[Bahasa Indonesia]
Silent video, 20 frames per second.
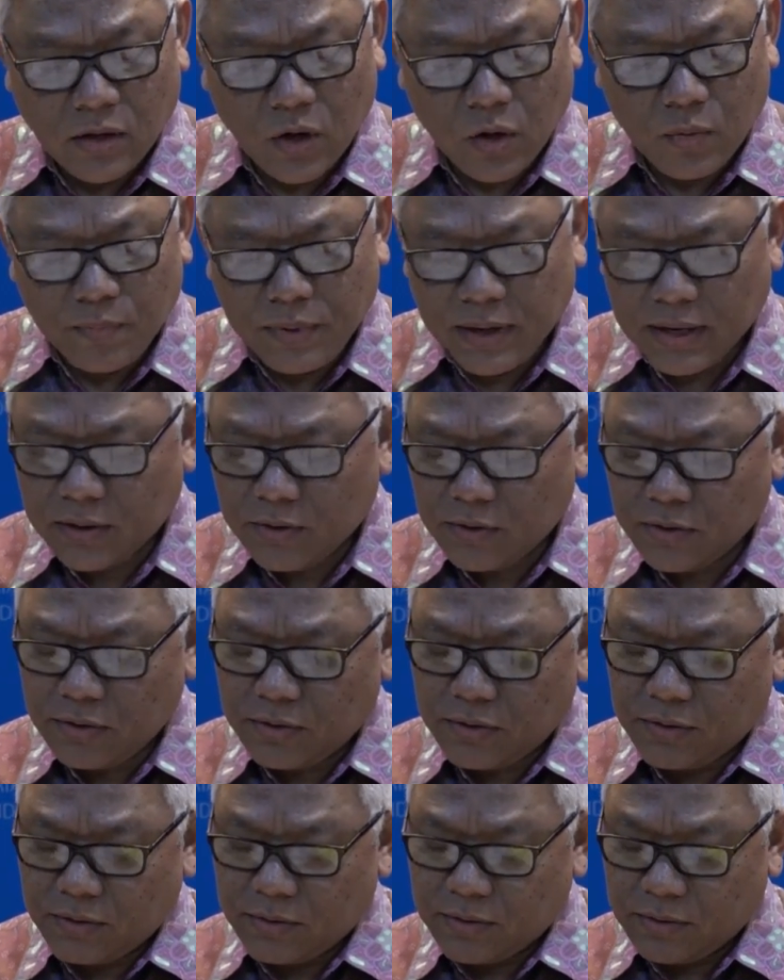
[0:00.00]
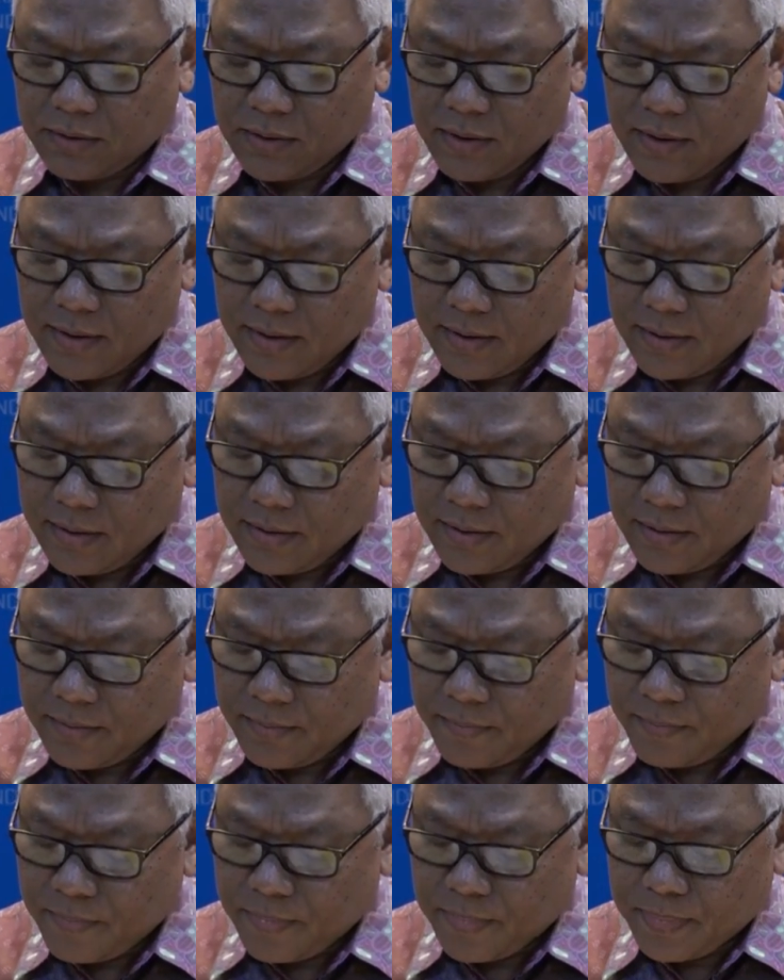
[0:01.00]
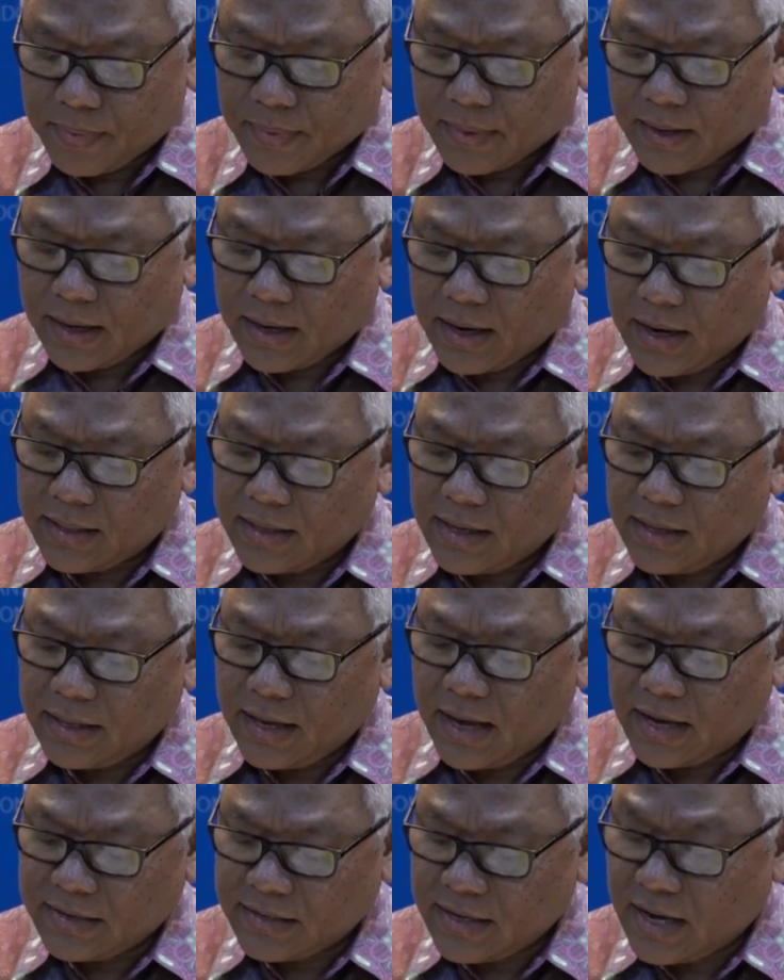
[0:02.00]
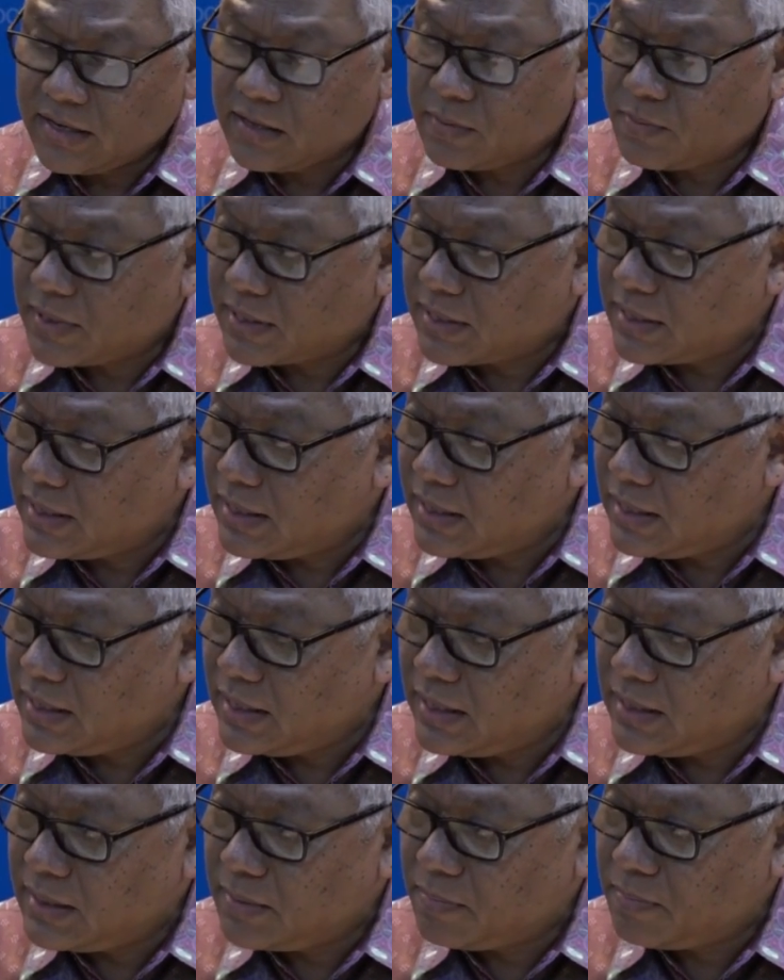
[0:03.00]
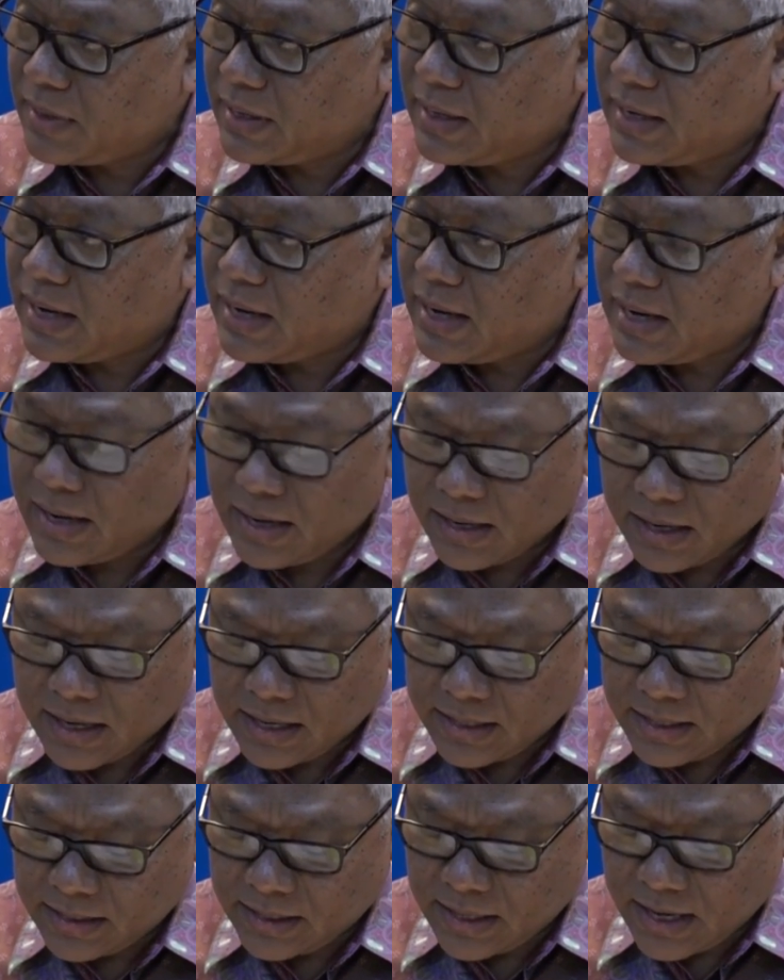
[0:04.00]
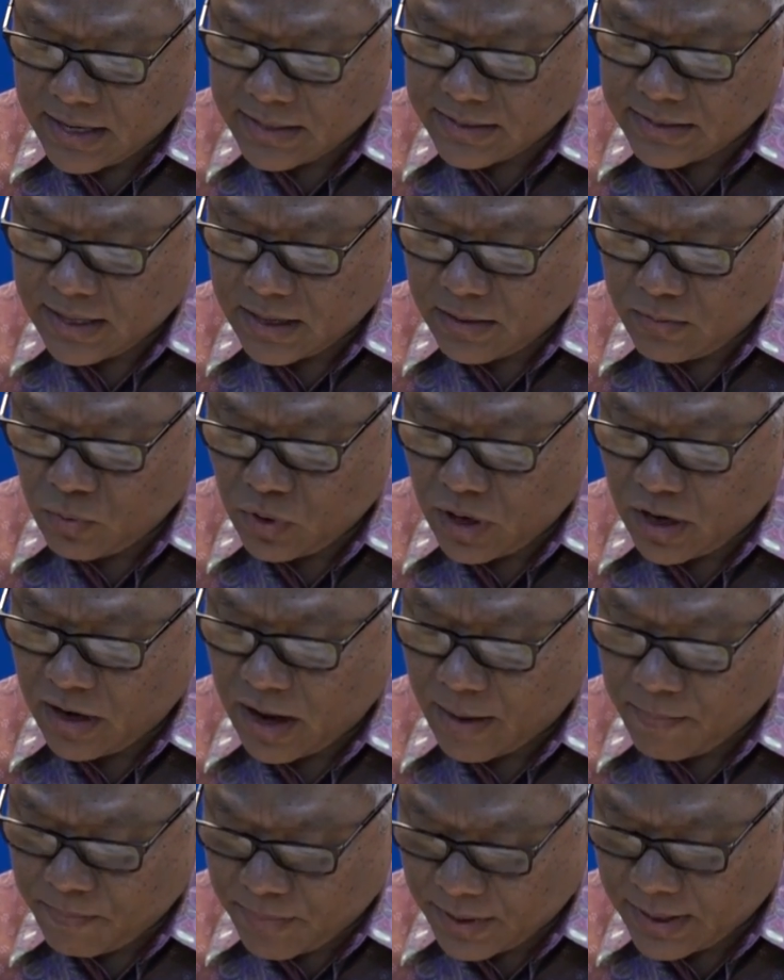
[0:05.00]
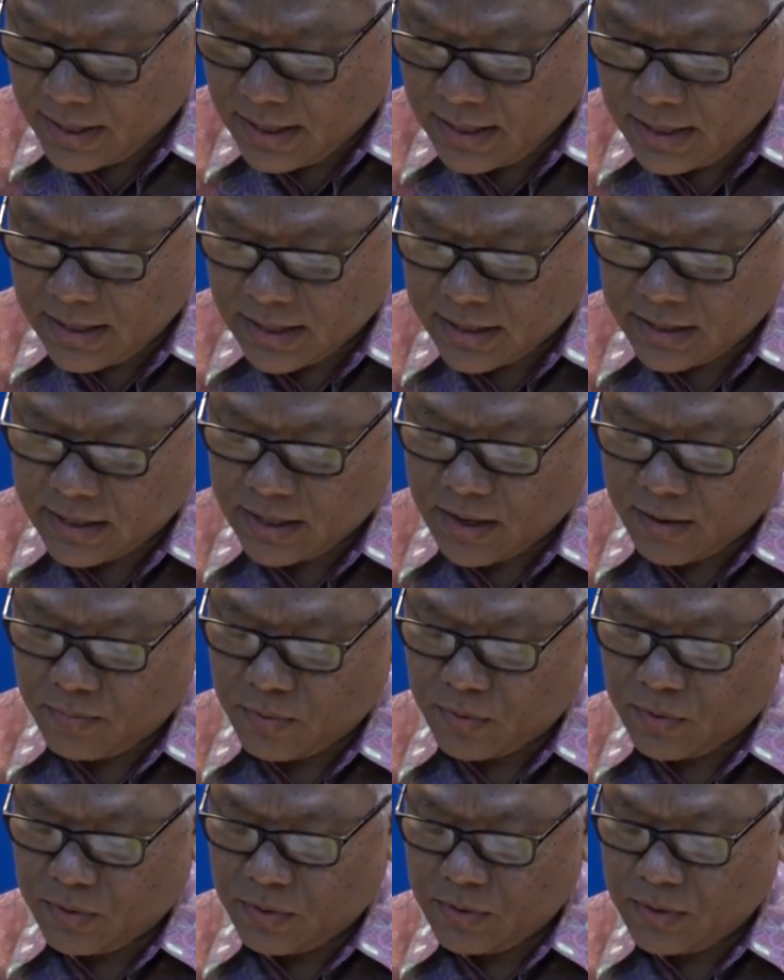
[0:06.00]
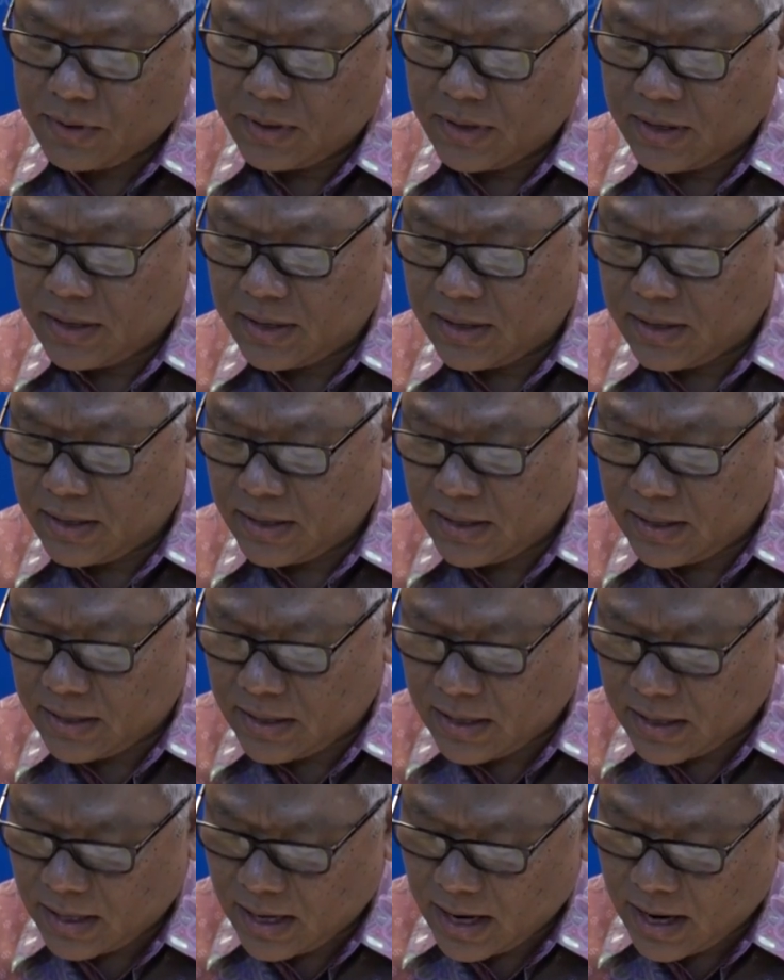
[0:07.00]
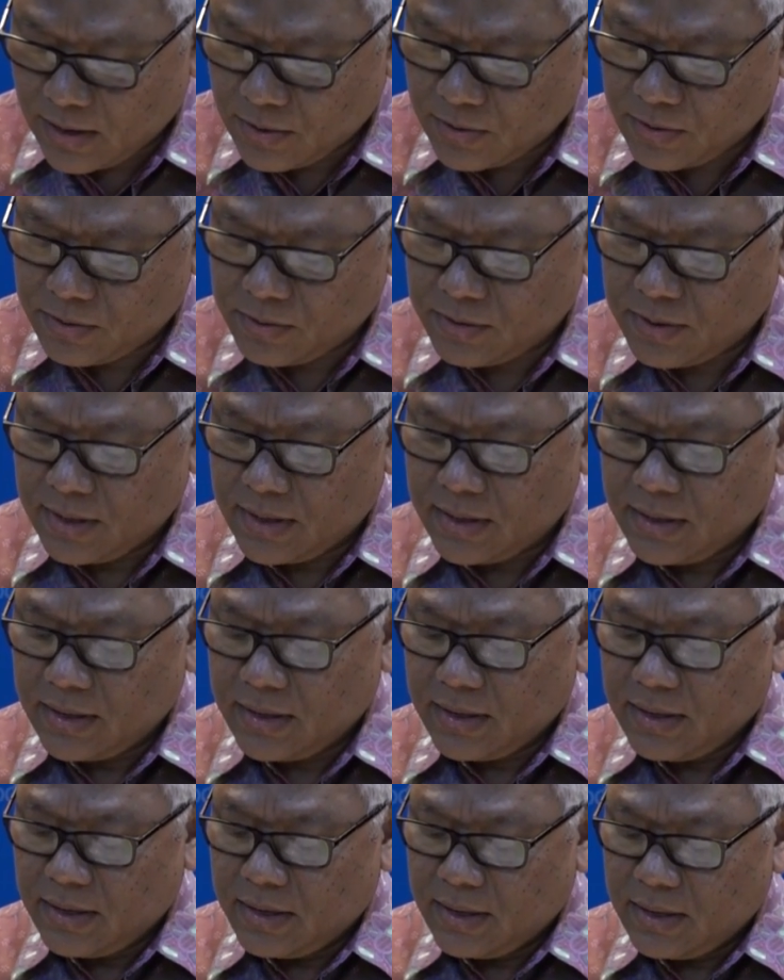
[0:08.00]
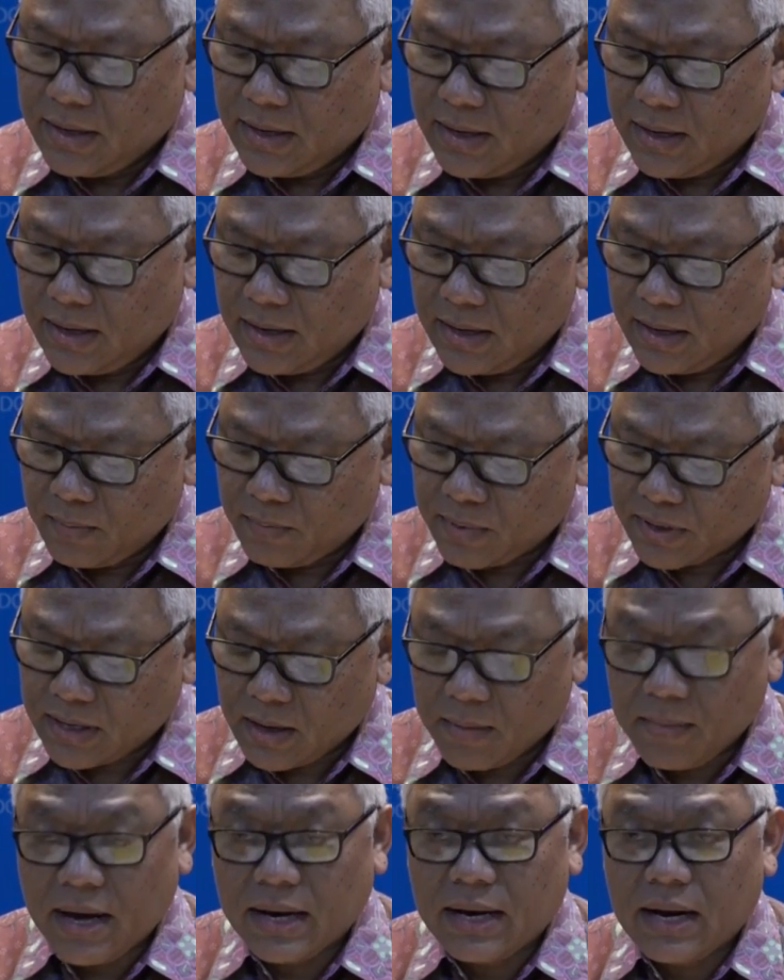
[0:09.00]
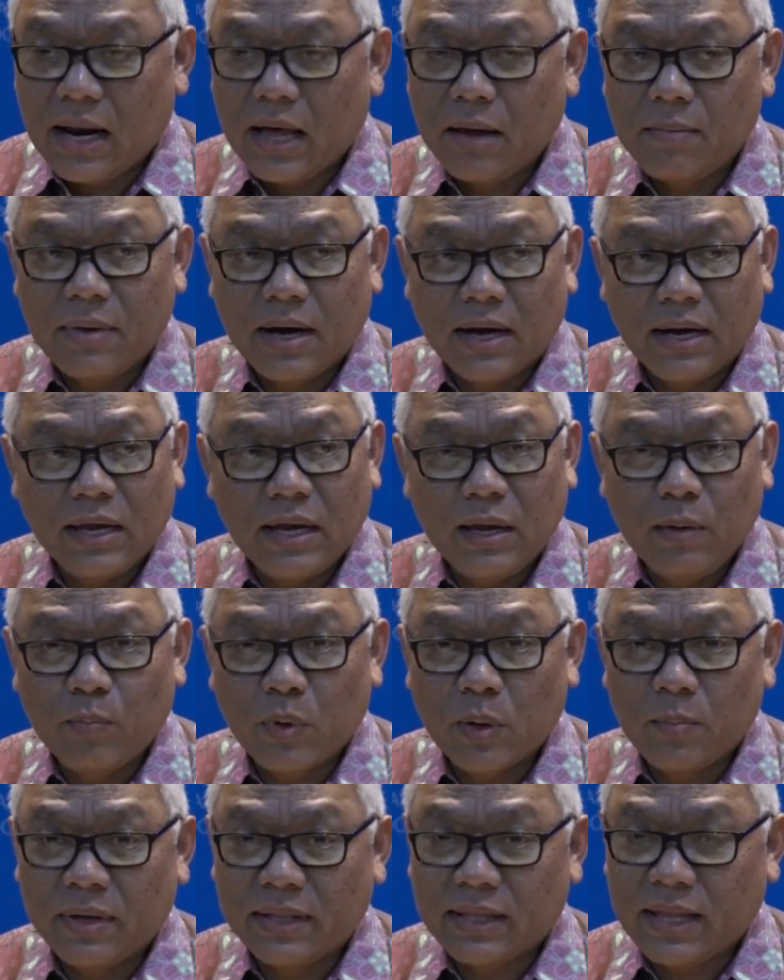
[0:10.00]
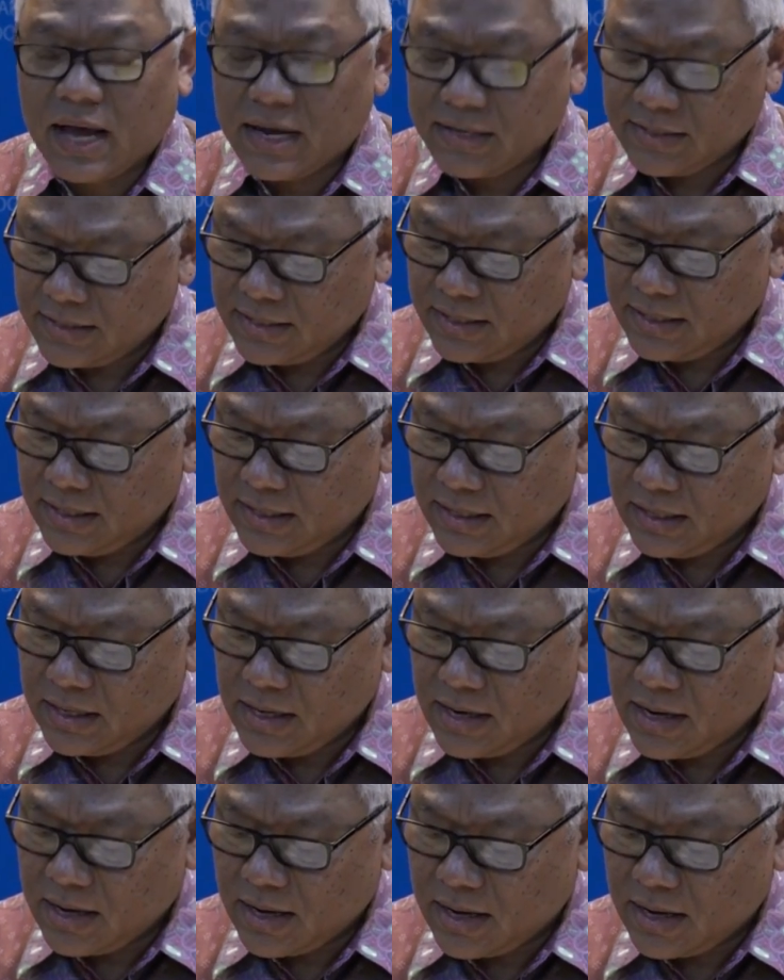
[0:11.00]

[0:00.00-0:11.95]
Topik untuk KTT ASEAN seperti pada KTT ASEAN bulan April yang ke-30 uh, yang lalu, uh, yang pertama adalah mengenai implementasi